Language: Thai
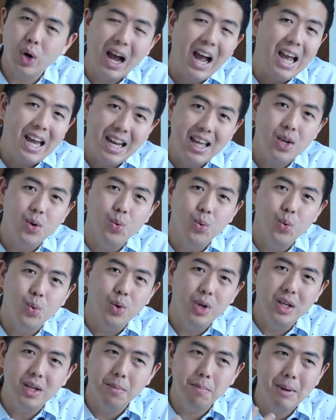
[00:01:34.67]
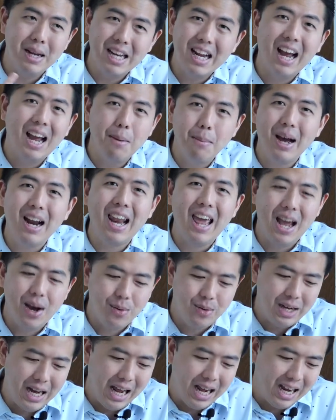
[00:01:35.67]
ขายอะไรอยู่ หรือเป็นยังไงบ้างแล้ว
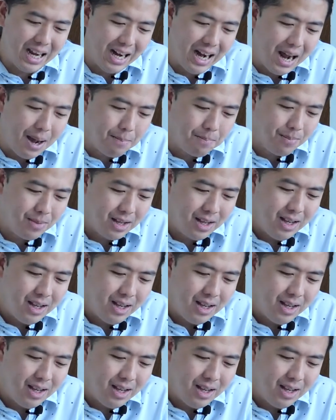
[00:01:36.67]
นะครับ